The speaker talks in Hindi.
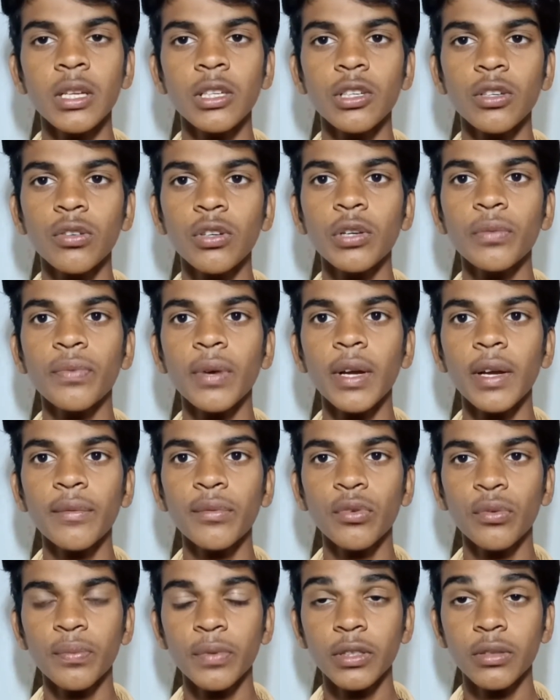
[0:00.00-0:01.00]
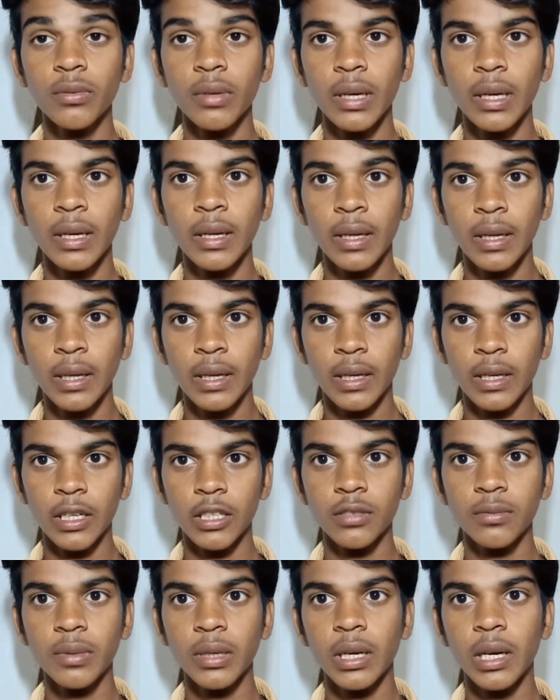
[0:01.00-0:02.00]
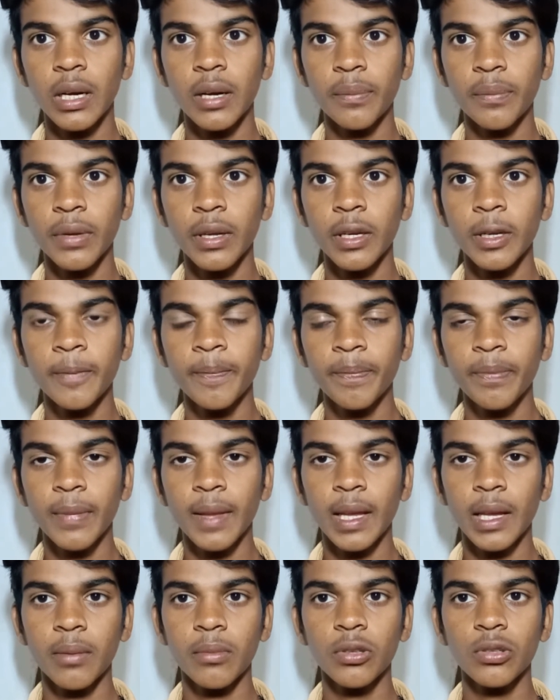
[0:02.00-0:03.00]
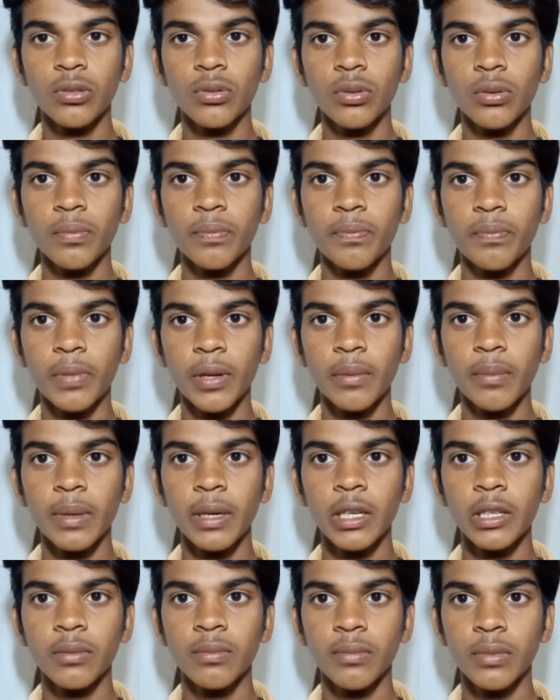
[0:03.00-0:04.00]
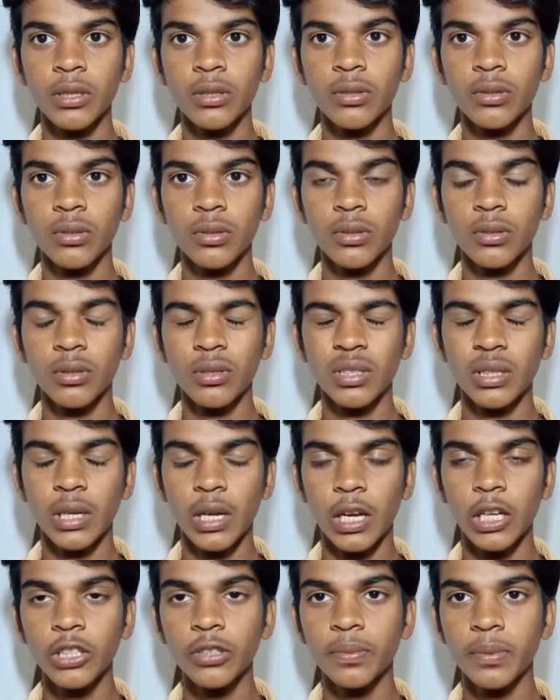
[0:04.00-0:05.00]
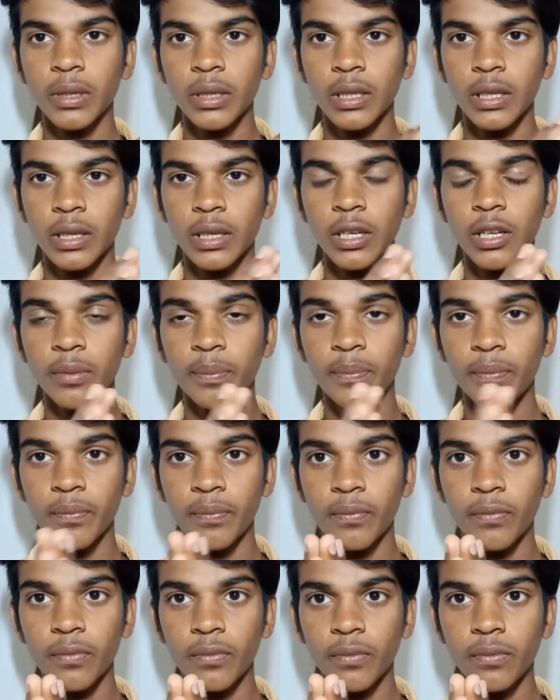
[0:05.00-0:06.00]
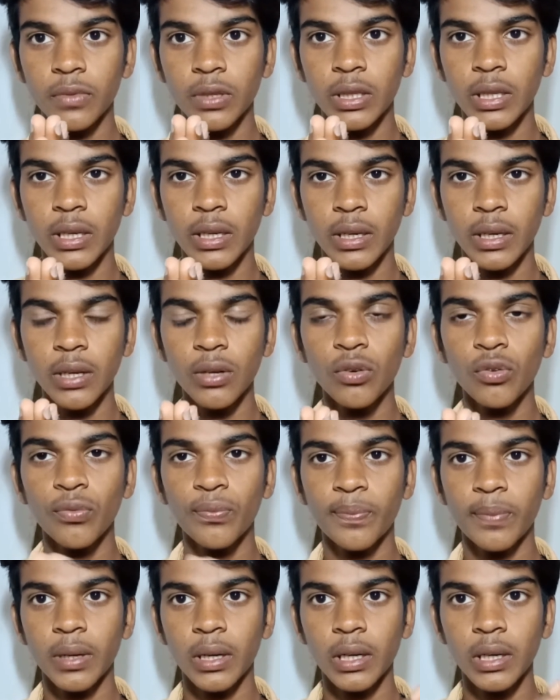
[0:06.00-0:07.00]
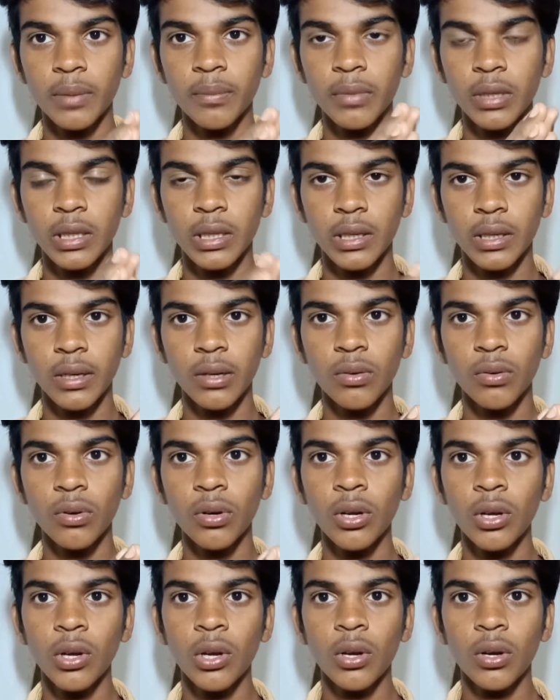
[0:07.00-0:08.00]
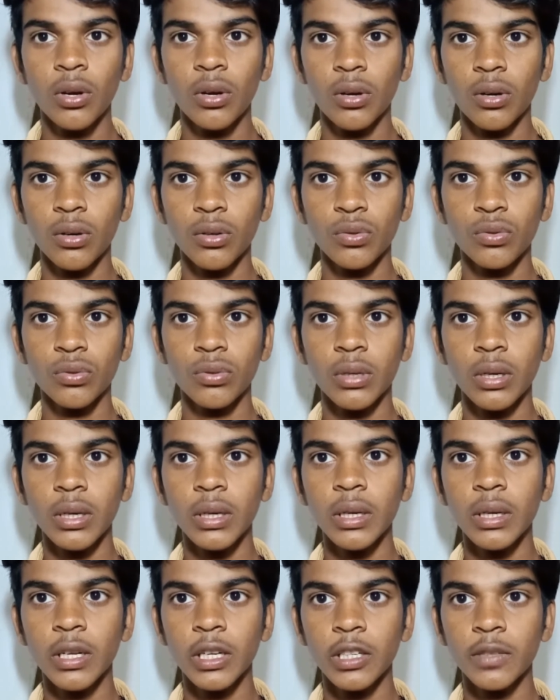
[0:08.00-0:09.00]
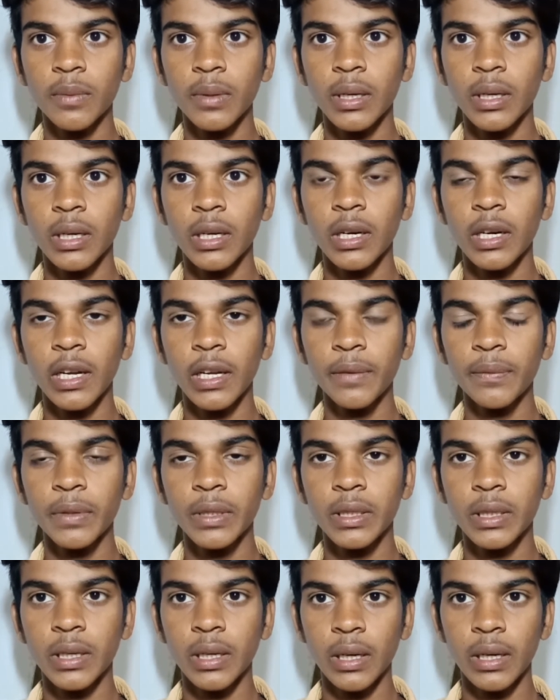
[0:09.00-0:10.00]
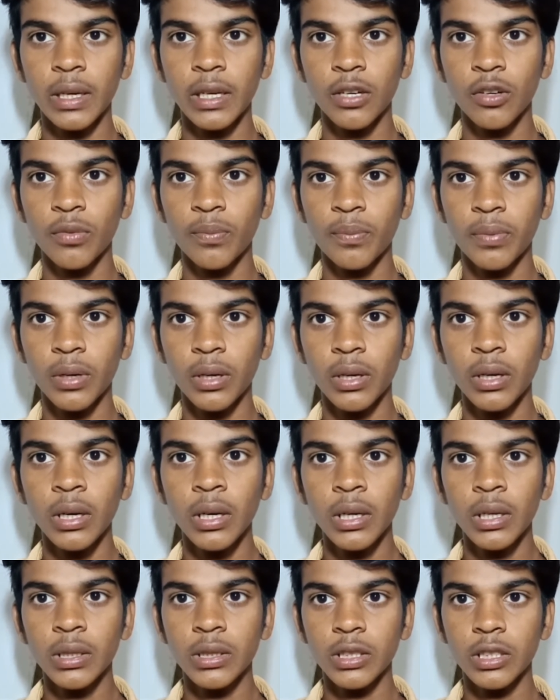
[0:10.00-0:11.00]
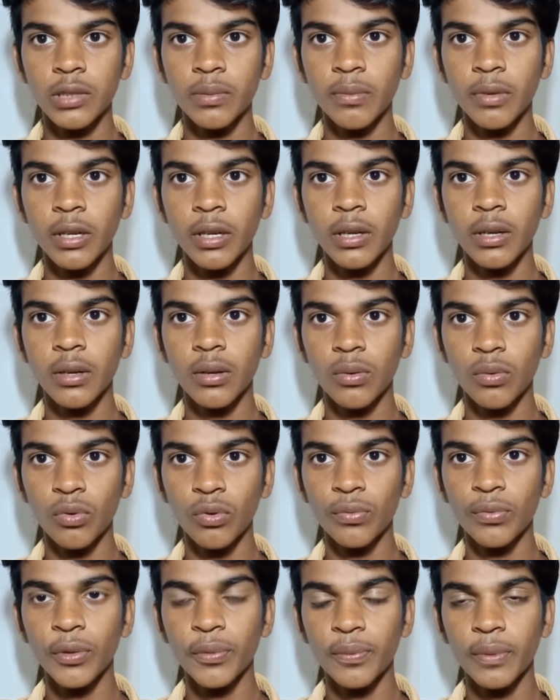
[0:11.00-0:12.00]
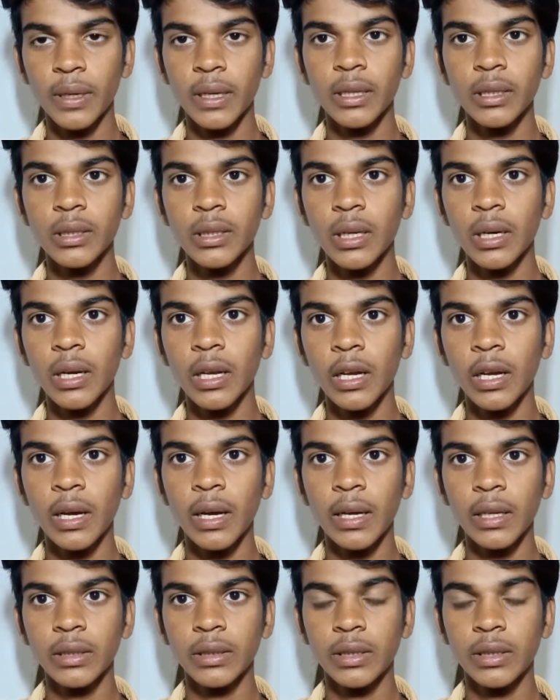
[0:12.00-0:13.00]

सेवेंटी फाइव रुपीज़ वाला कैशबैक आपके अमेज़ोन पे बैलेंस में यहाँ पर देखने देखने को ऊपर ही में देखने को और दूसरा कैशबैक है लाइफ स्टाइल के ऊपर जिसमें वो भी फ्लैश सेल है आज